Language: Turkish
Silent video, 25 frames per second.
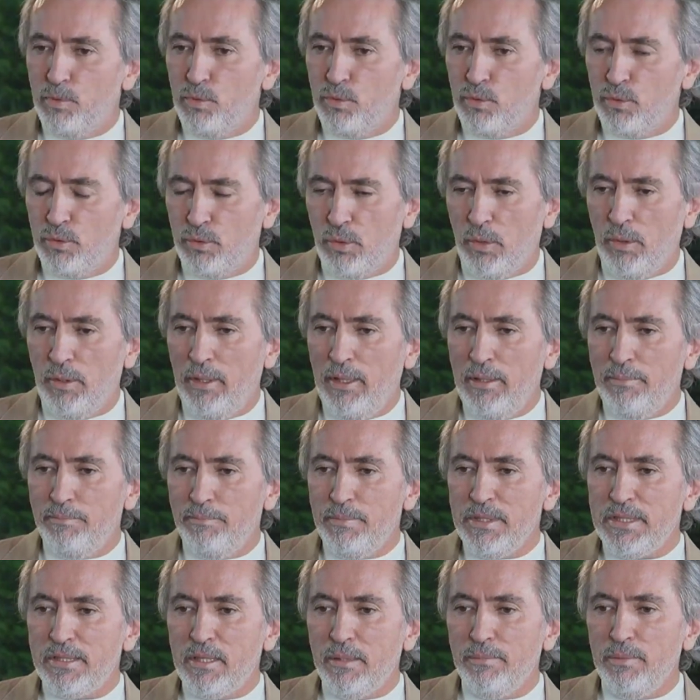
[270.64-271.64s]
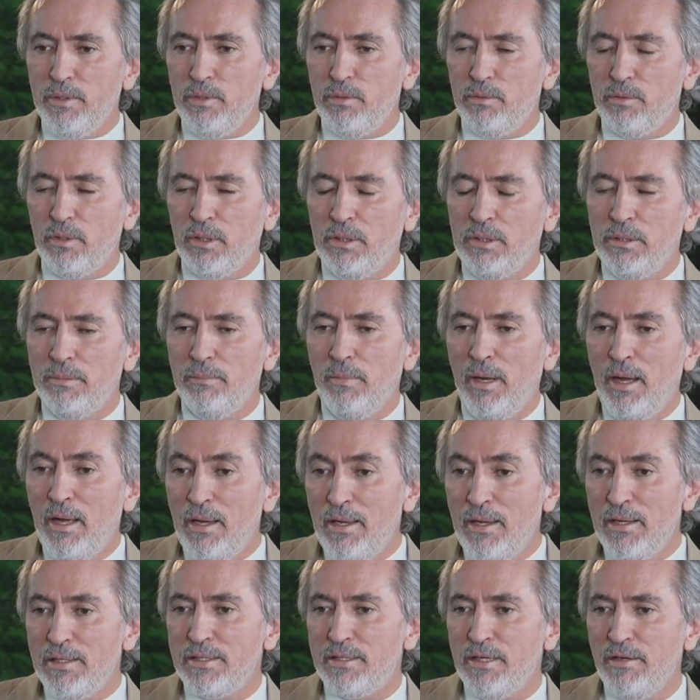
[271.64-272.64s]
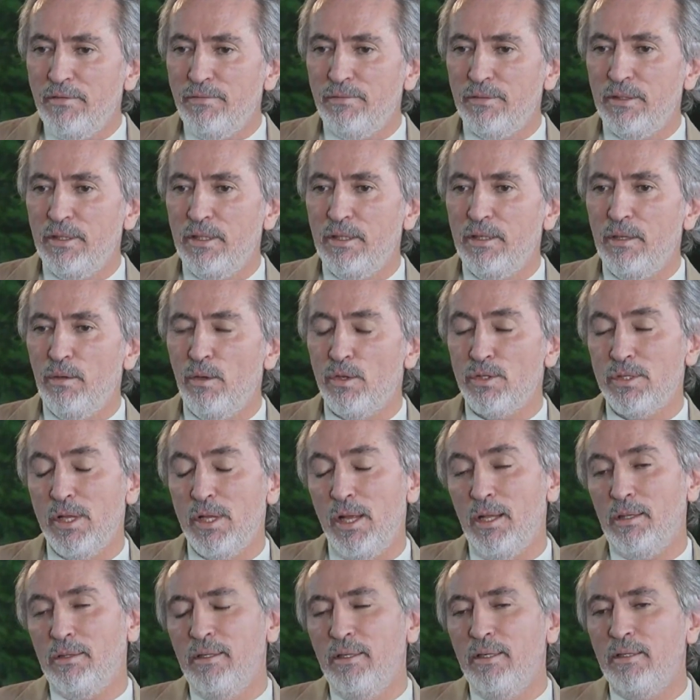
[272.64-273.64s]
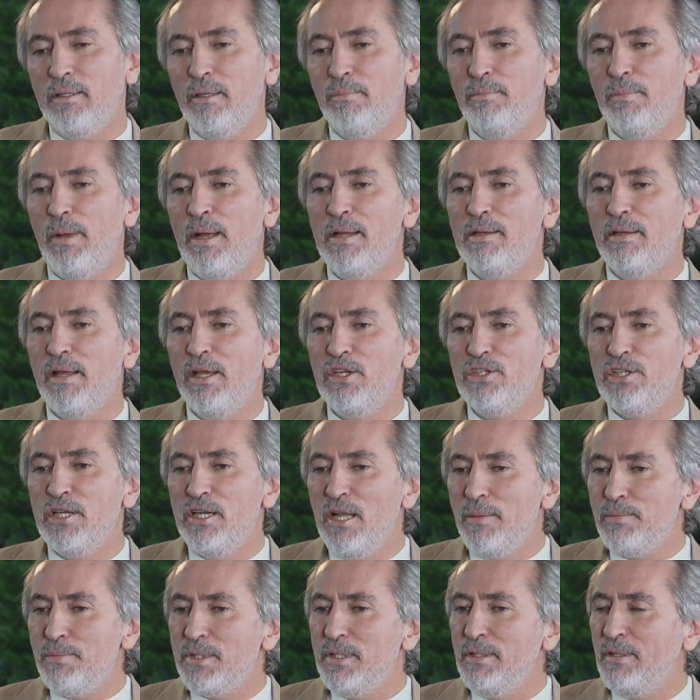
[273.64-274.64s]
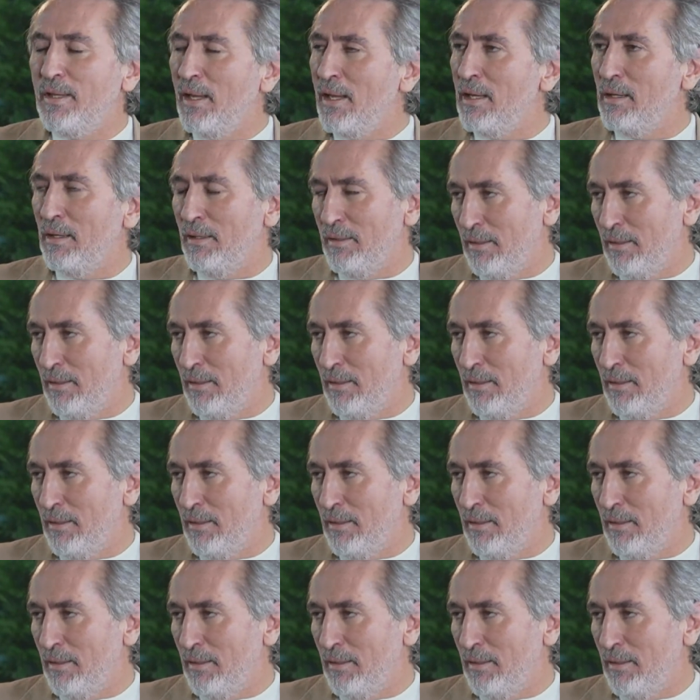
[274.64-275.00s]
Şöyle biz tabii e, maalesef e, özellikle tabii ben gençlerin hepsini te,